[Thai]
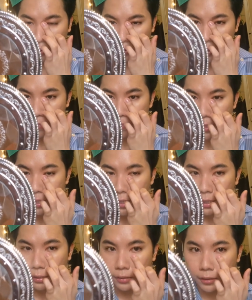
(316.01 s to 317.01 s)
ครีมมี่
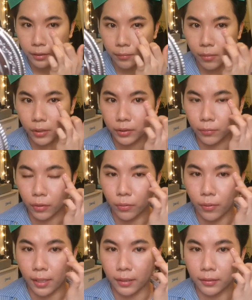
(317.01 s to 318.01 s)
พอสมควร